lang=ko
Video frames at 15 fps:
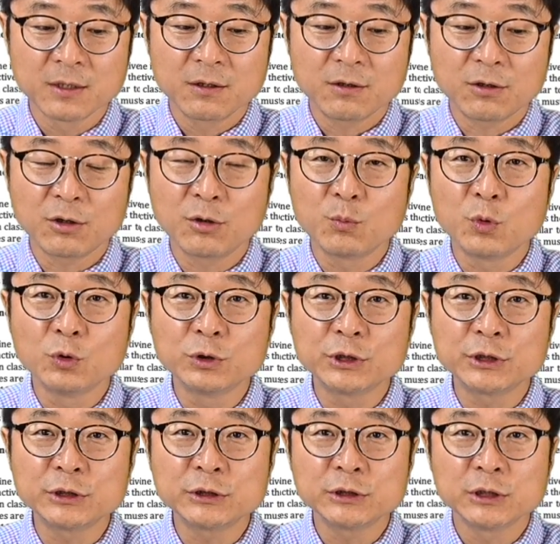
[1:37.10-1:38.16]
어,
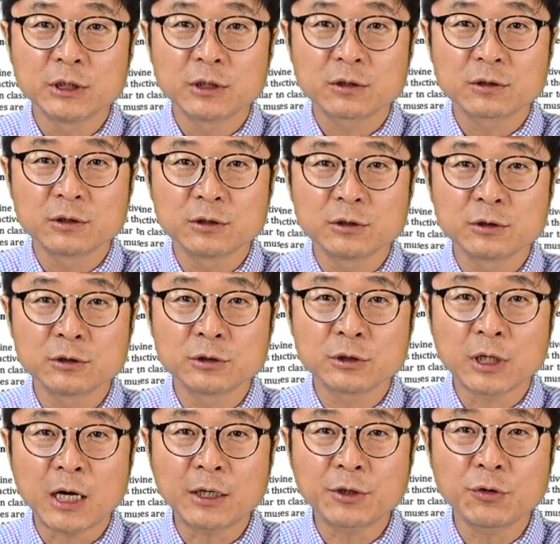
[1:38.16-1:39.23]
모든
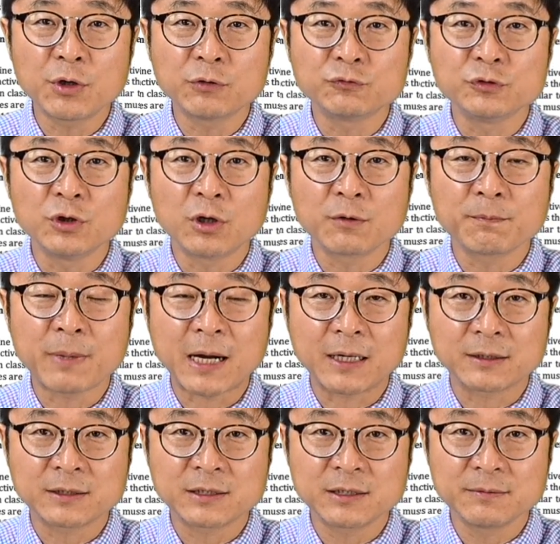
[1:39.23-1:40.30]
그 학교의 운영
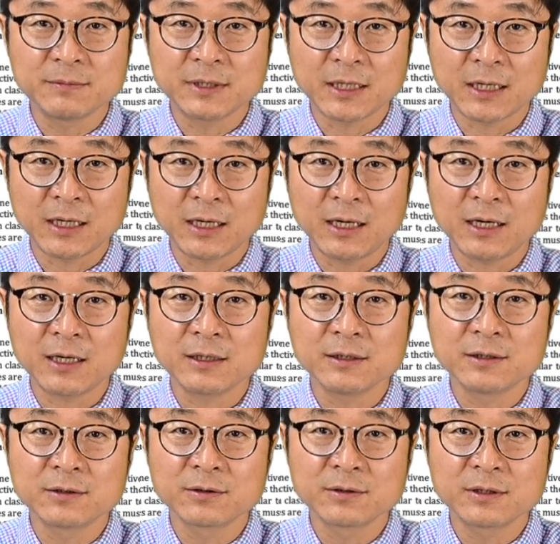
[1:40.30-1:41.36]
방침이나
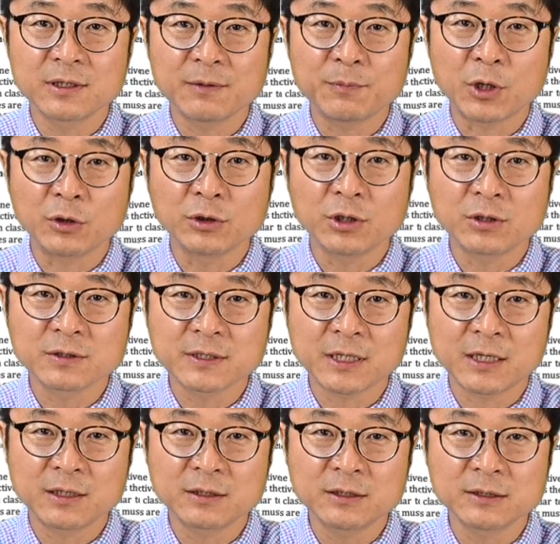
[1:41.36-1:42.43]
이런 것들의 변경
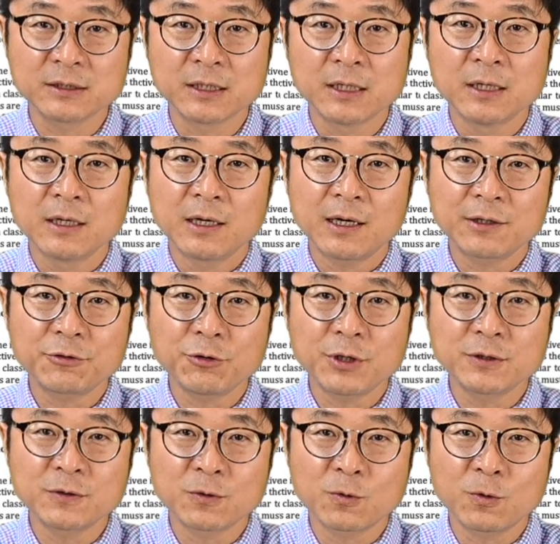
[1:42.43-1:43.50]
사항은
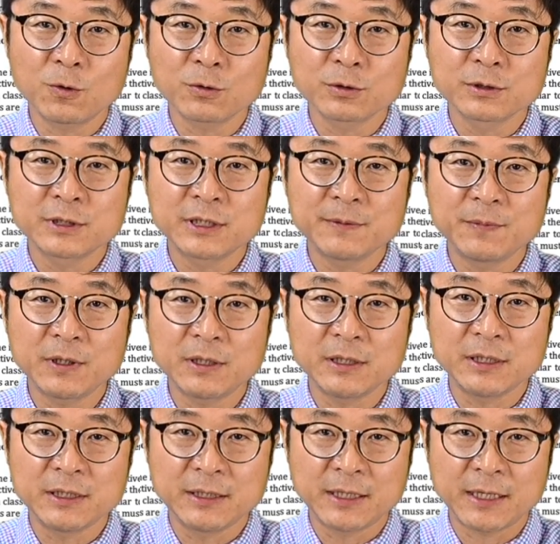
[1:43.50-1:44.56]
학교에서 꼭
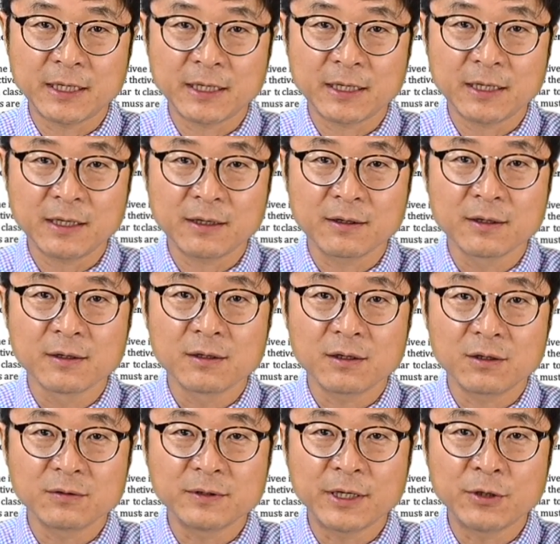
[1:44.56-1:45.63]
10일 이내에
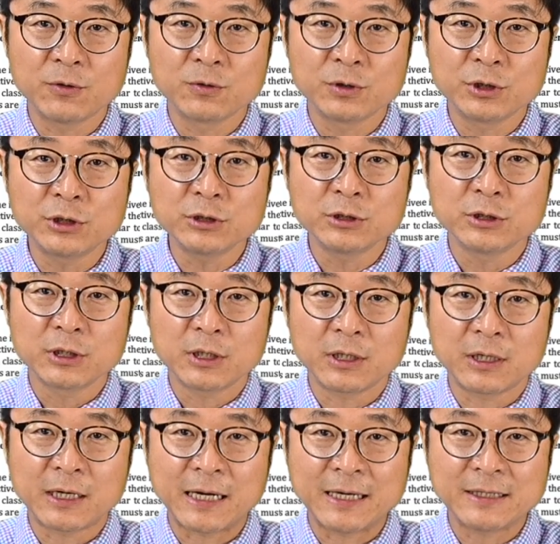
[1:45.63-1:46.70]
어, 내용을
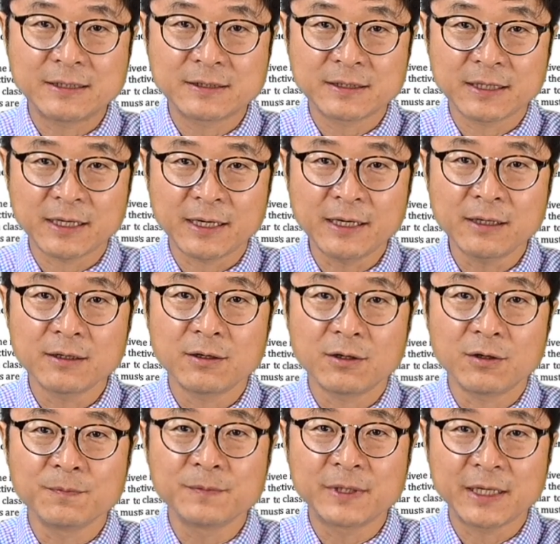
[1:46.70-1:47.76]
어, 아이스에
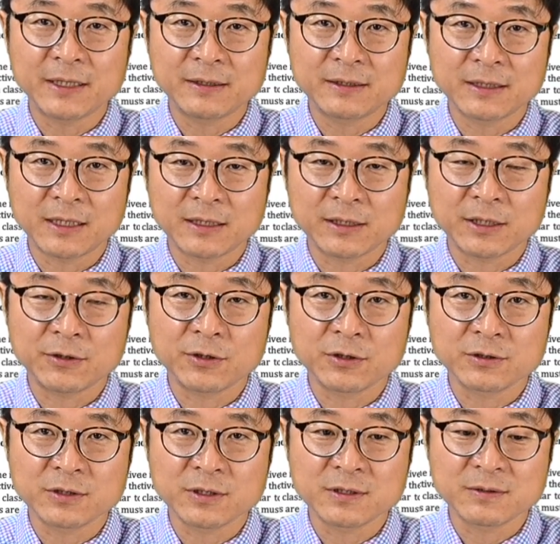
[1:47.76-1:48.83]
업데이트하게
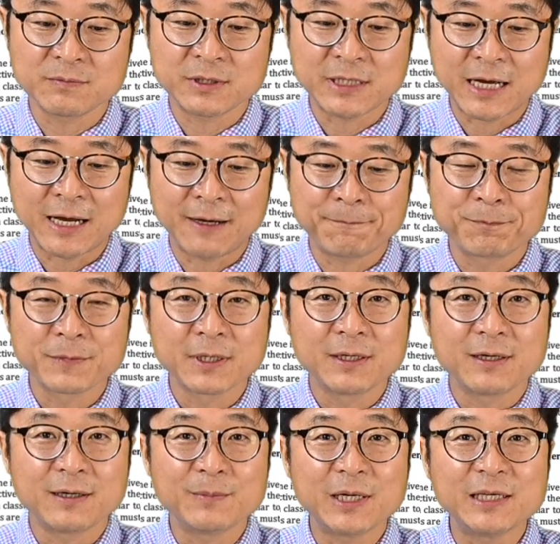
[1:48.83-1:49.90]
되어져 있습니다.
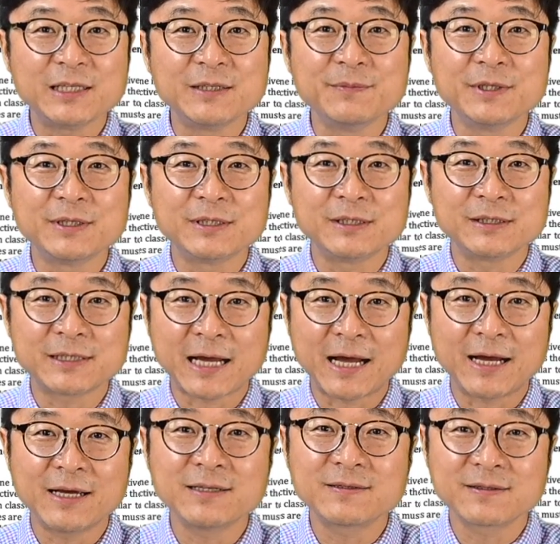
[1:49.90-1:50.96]
아마 이미들
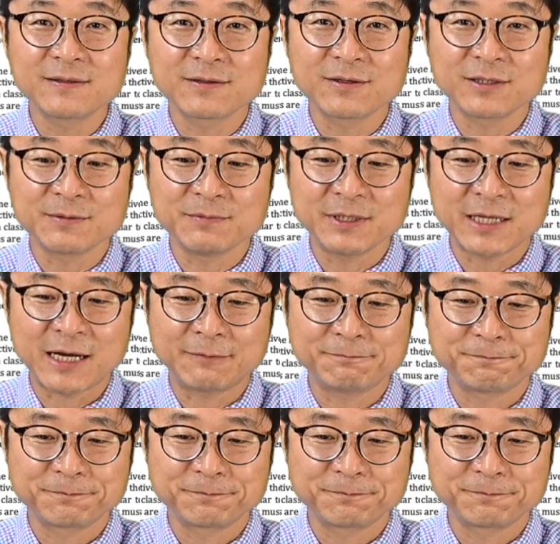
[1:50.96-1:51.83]
다 했을 것입니다.